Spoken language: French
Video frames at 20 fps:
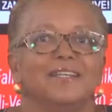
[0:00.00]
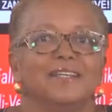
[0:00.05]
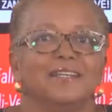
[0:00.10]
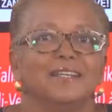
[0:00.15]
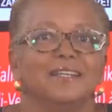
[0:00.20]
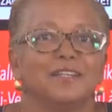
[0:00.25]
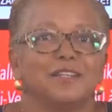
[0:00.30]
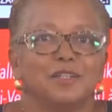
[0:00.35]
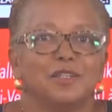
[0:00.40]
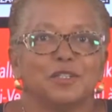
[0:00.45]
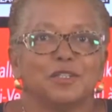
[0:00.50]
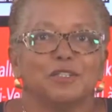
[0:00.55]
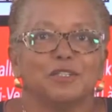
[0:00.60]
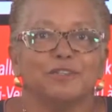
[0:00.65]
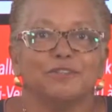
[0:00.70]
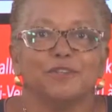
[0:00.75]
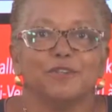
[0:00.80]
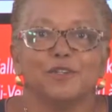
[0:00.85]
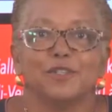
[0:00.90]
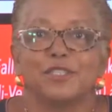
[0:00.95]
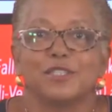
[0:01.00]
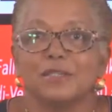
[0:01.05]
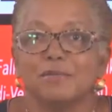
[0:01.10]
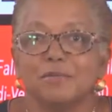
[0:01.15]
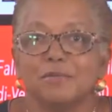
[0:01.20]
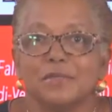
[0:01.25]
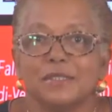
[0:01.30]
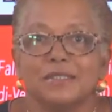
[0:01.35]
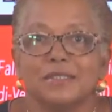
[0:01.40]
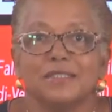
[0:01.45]
et que mhm.
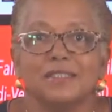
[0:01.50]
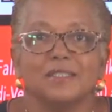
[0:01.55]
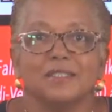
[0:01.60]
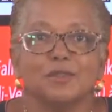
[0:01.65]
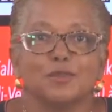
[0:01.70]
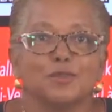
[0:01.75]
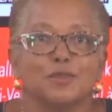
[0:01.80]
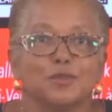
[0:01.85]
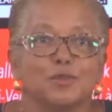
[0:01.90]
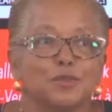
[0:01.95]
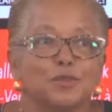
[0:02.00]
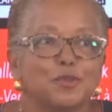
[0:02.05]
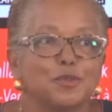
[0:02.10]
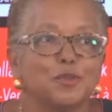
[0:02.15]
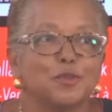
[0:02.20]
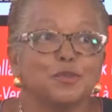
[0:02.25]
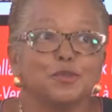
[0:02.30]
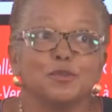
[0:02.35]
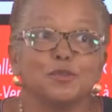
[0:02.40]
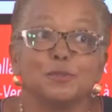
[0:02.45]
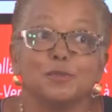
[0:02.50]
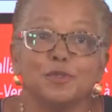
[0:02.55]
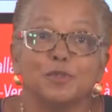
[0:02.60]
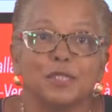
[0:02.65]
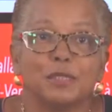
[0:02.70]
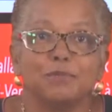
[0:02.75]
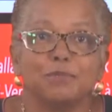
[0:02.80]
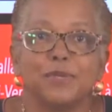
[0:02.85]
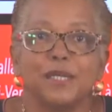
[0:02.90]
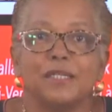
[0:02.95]
forcément les constructions n'ont
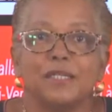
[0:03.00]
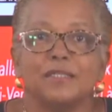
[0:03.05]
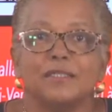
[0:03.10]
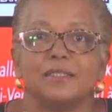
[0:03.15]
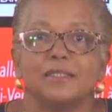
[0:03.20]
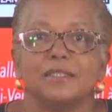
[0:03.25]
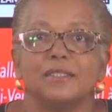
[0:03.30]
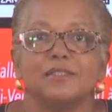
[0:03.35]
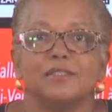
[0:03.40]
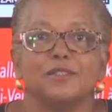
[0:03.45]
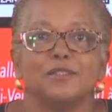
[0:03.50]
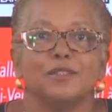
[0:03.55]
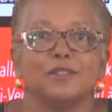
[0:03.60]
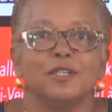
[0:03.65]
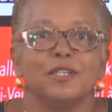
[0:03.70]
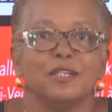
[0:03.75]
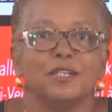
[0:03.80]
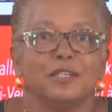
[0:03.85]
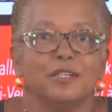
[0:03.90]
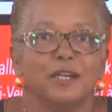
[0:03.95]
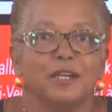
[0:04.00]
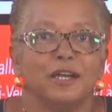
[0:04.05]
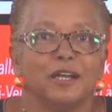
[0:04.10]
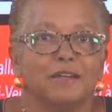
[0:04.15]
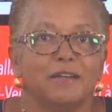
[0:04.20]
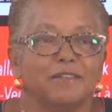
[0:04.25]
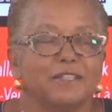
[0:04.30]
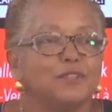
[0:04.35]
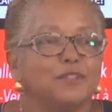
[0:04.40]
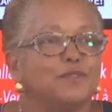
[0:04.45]
peut-être pas été euh,
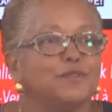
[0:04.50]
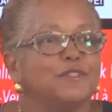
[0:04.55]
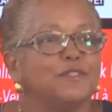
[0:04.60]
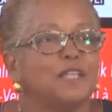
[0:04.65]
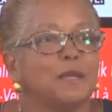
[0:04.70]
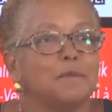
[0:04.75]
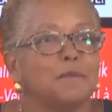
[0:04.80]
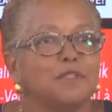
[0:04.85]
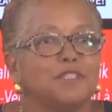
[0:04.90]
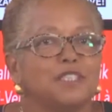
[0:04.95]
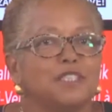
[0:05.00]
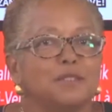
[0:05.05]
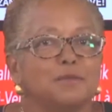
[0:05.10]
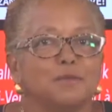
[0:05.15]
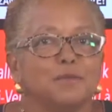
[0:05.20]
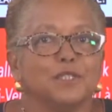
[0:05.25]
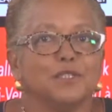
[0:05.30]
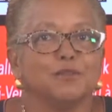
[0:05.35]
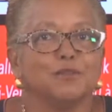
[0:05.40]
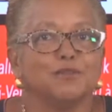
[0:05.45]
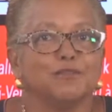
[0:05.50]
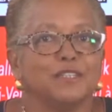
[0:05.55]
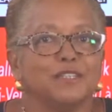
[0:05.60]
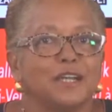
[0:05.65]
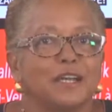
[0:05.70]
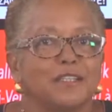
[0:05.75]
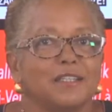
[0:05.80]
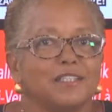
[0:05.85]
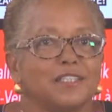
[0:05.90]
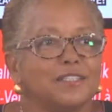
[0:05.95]
avec suffisamment de ciment, de
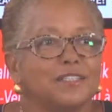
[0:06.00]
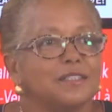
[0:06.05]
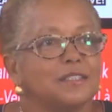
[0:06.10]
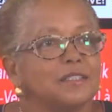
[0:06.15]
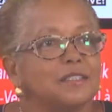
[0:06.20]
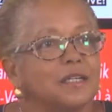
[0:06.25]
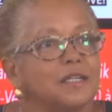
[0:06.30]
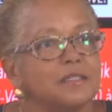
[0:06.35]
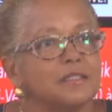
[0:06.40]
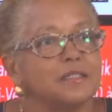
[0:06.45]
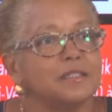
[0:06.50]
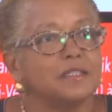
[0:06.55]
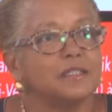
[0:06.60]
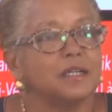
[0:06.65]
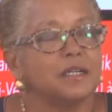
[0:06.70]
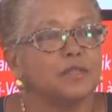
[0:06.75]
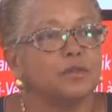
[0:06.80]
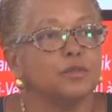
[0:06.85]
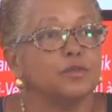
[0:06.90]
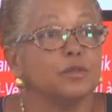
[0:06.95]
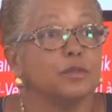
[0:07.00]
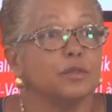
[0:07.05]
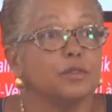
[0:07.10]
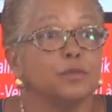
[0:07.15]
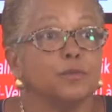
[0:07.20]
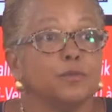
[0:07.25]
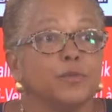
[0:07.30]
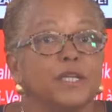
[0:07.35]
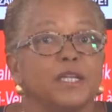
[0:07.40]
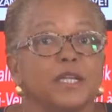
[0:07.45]
ferrage, etc., etc. Donc
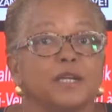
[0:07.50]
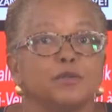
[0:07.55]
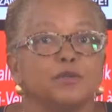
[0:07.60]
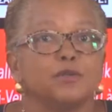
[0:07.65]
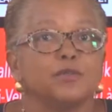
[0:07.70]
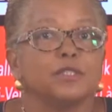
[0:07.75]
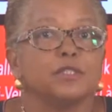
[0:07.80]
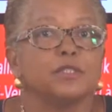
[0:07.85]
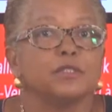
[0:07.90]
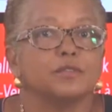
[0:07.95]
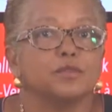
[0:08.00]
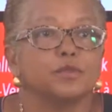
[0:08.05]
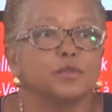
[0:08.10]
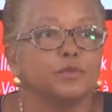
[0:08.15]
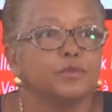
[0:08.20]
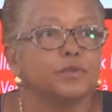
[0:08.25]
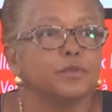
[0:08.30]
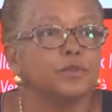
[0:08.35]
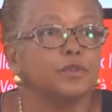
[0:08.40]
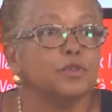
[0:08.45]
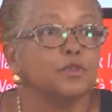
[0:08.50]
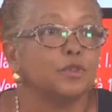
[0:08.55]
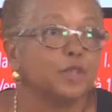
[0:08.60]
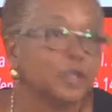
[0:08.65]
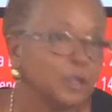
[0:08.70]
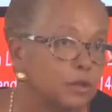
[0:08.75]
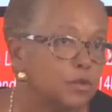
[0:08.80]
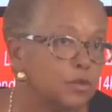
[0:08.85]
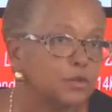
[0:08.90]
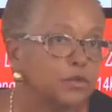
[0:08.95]
on paye la conséquence d'un peu de
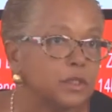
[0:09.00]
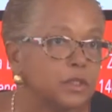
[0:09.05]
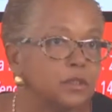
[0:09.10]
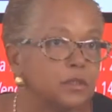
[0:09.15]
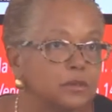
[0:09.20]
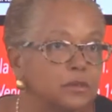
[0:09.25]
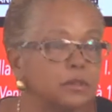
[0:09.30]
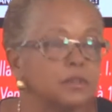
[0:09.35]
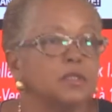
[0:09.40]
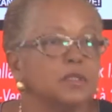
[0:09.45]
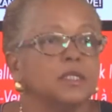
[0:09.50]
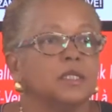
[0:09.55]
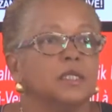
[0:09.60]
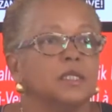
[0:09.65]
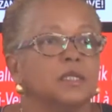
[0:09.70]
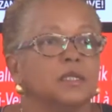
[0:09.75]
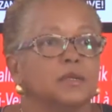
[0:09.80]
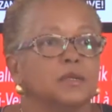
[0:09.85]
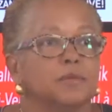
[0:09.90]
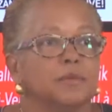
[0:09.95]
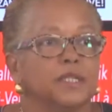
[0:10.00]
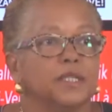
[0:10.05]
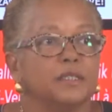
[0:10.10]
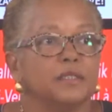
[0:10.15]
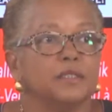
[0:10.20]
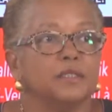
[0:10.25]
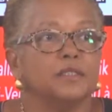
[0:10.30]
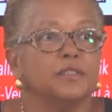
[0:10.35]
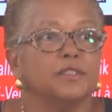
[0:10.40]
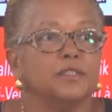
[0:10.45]
notre inconséquence.
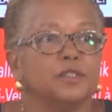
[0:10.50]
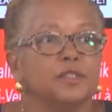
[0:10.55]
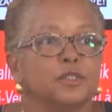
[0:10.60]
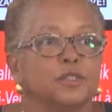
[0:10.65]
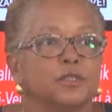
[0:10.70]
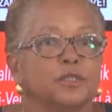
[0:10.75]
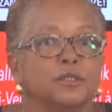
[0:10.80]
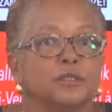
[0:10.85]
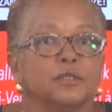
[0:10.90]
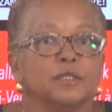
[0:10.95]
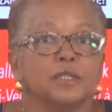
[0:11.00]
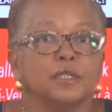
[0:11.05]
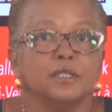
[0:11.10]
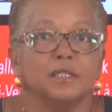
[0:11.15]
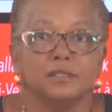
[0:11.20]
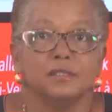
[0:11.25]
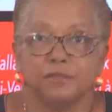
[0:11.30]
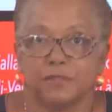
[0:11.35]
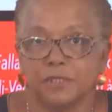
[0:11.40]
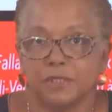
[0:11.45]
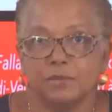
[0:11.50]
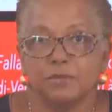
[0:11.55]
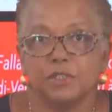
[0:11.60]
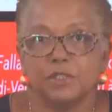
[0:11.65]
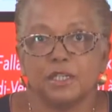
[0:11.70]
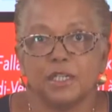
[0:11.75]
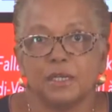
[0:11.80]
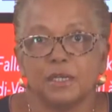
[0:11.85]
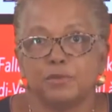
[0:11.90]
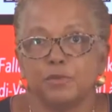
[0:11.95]
Maintenant, euh, effectivement,
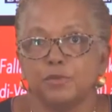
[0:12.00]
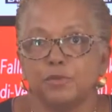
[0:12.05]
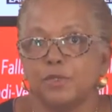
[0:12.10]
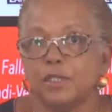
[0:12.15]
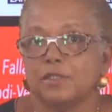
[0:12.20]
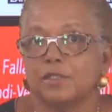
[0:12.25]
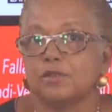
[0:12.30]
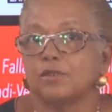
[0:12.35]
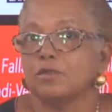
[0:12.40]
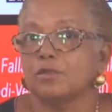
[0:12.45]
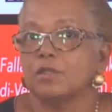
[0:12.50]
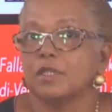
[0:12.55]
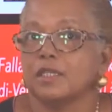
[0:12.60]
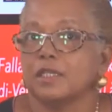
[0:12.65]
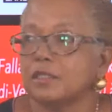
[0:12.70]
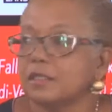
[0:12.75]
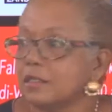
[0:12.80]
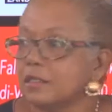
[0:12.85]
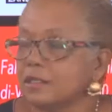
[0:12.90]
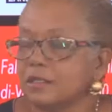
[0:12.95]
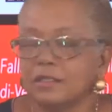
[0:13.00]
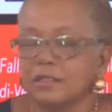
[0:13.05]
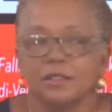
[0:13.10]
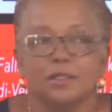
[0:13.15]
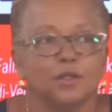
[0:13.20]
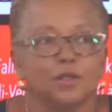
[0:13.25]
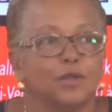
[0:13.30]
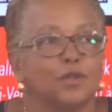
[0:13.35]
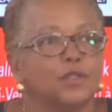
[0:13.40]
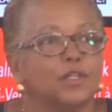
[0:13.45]
il y a la population, il y a des,
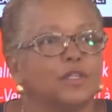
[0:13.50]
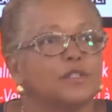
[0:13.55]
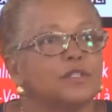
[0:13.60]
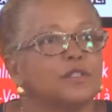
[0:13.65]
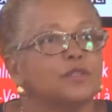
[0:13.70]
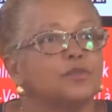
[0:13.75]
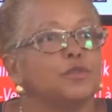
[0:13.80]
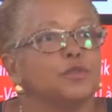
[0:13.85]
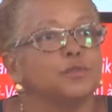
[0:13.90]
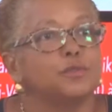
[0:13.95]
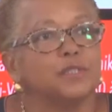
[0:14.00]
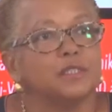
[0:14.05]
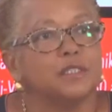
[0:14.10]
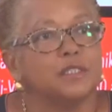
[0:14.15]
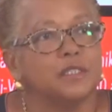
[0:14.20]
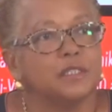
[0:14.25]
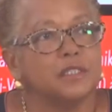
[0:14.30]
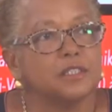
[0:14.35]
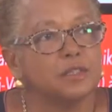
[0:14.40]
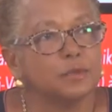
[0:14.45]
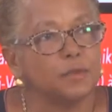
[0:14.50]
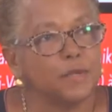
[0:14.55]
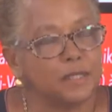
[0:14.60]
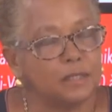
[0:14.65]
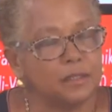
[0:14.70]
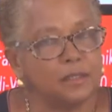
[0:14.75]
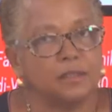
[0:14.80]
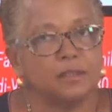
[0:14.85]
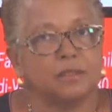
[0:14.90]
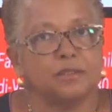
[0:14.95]
on a entendu le président ce
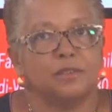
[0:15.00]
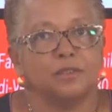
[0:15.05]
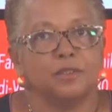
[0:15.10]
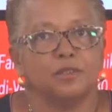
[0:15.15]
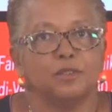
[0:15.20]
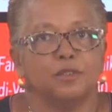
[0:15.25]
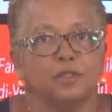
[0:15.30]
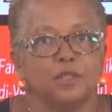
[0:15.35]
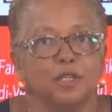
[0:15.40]
matin, euh,